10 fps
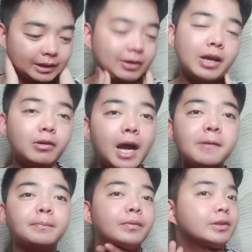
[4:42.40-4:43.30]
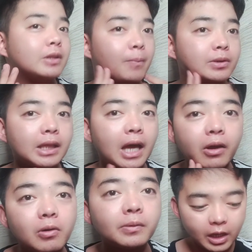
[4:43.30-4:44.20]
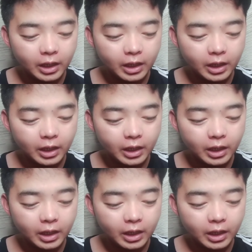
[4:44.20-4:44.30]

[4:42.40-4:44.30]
So, ayun na. So, tapos na tayo.